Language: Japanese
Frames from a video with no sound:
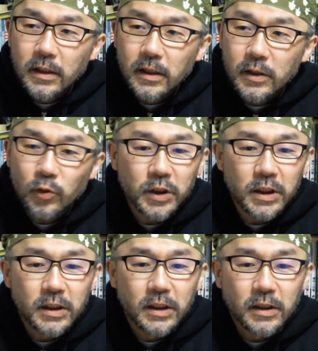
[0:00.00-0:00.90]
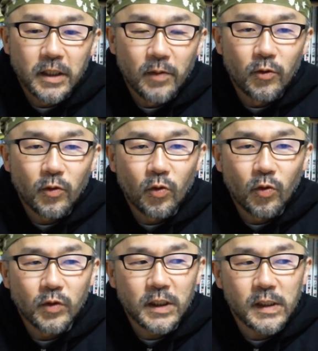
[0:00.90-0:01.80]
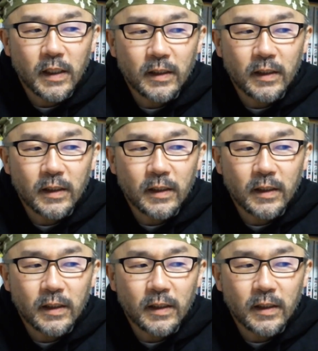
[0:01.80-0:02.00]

少しでもこう人生が